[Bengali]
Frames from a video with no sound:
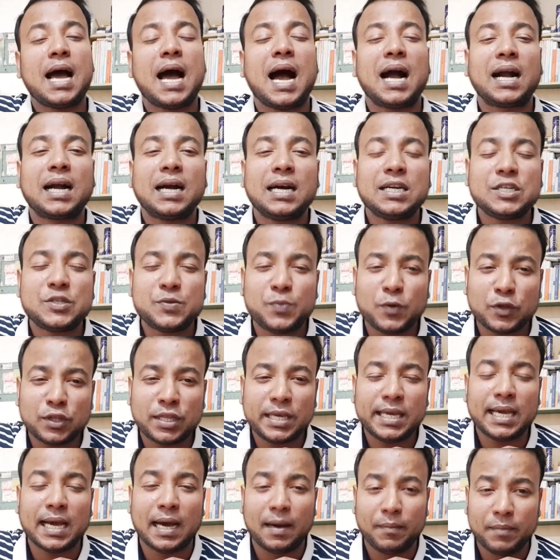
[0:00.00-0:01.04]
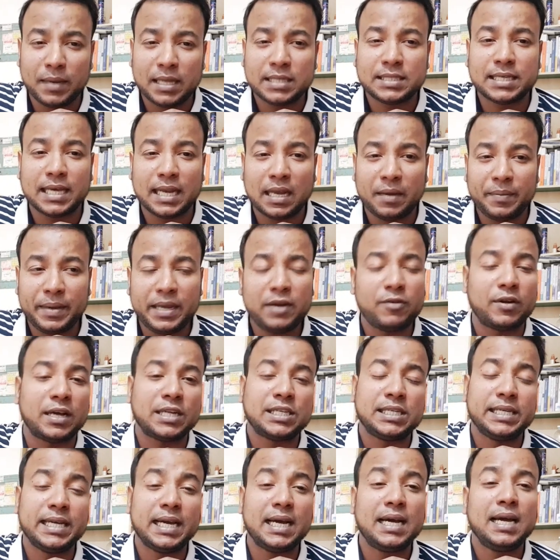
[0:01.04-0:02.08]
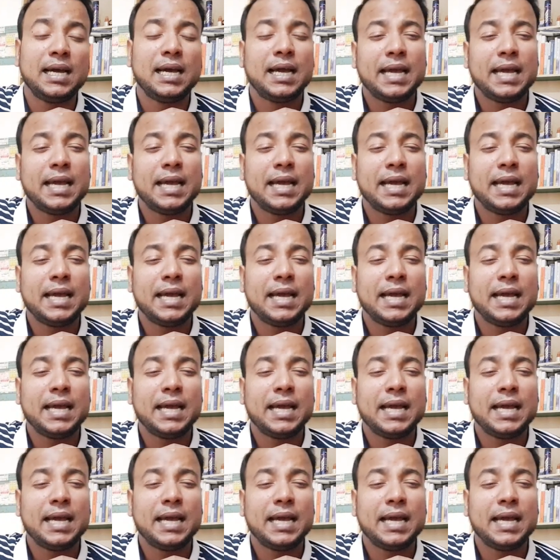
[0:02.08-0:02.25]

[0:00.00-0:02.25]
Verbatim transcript: আকাশপথেই হামলা চালাবে রাশিয়া